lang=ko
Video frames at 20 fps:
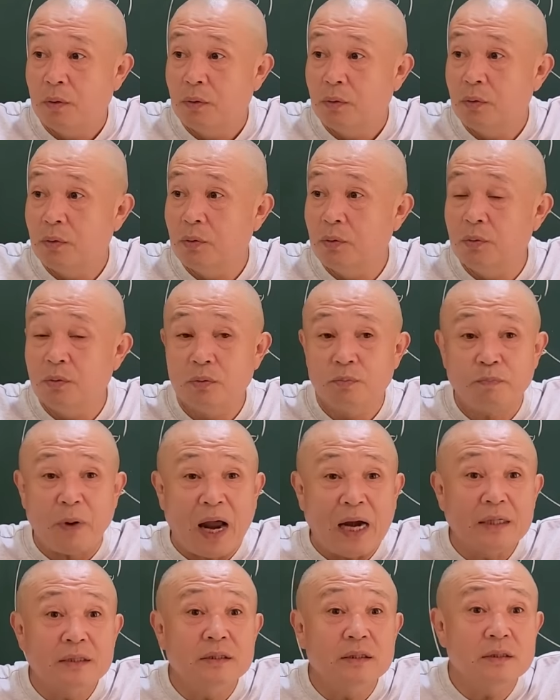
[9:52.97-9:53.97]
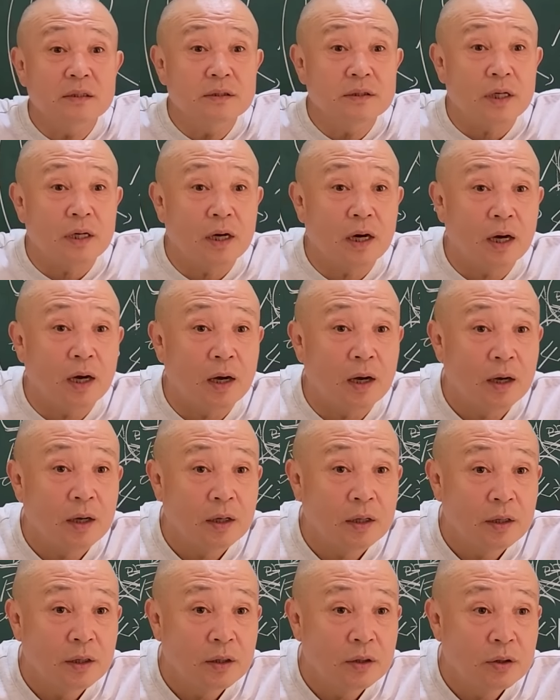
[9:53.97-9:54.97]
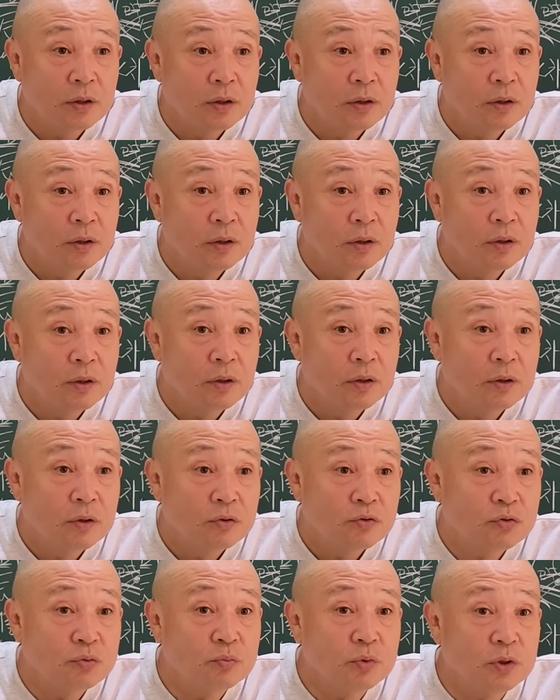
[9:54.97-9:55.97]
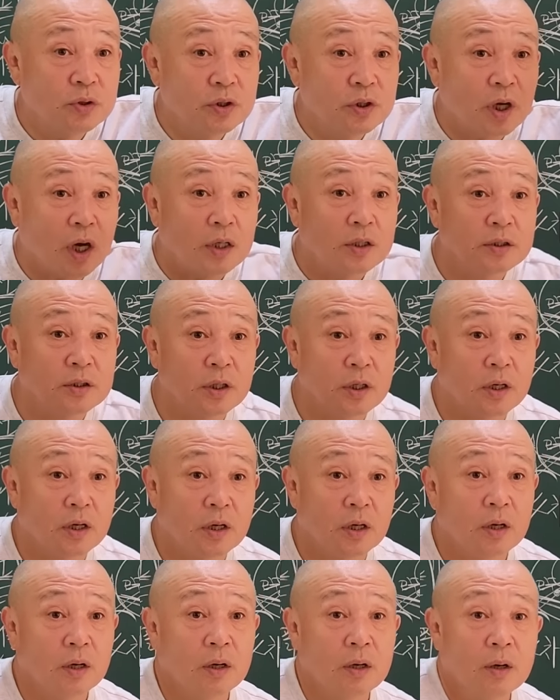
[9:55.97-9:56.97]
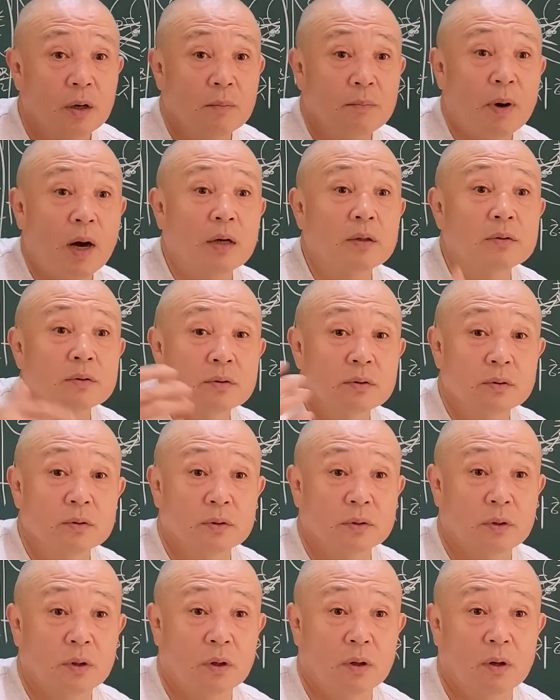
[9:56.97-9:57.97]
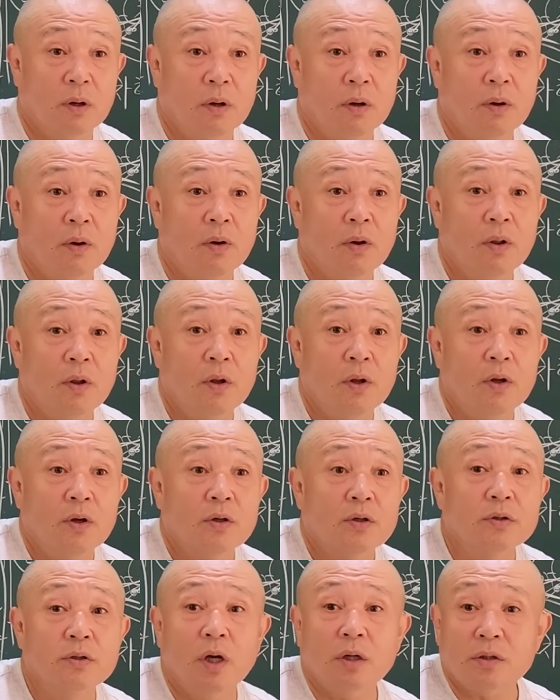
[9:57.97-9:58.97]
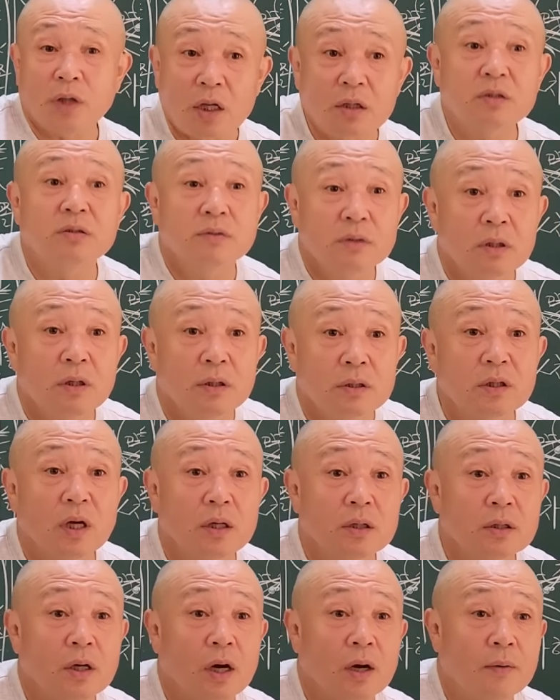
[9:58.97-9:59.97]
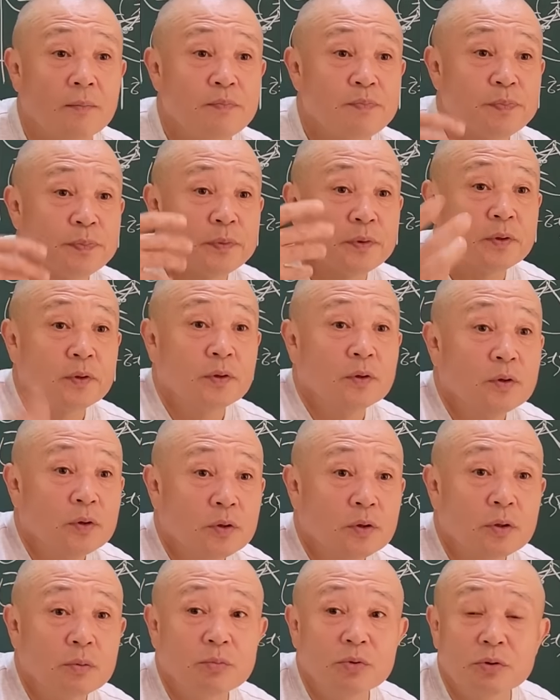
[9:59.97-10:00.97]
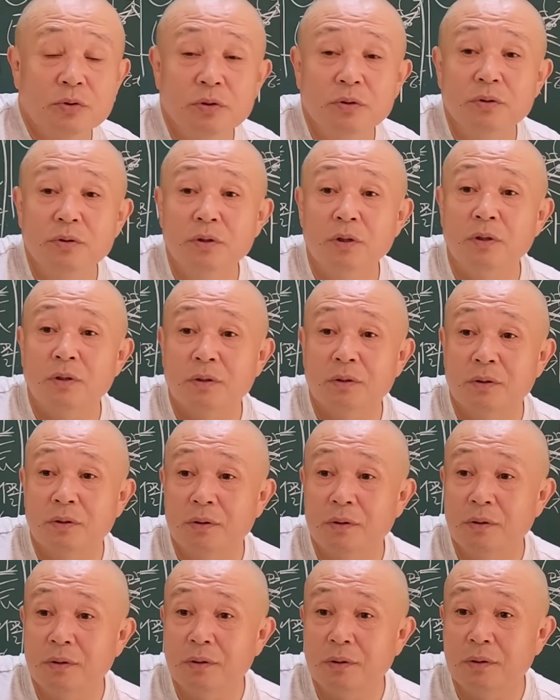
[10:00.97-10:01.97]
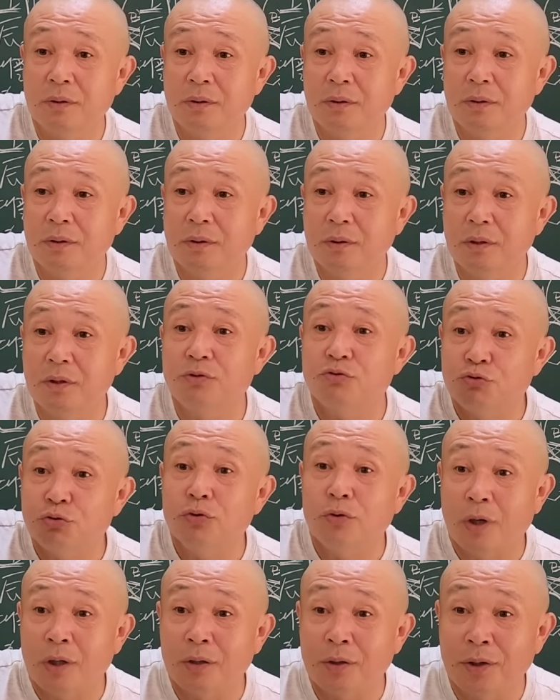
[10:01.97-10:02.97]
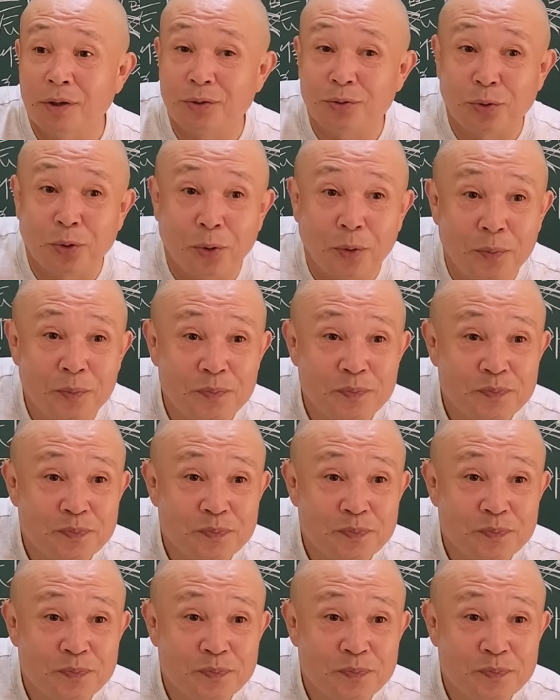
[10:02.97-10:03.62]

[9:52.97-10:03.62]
그리고 밝은 거잖아. 숨겨진 게 아니잖아. 밝은 거니까 그냥 다 드러낸다 이거야. 그러면 능력이 중요한 거겠죠.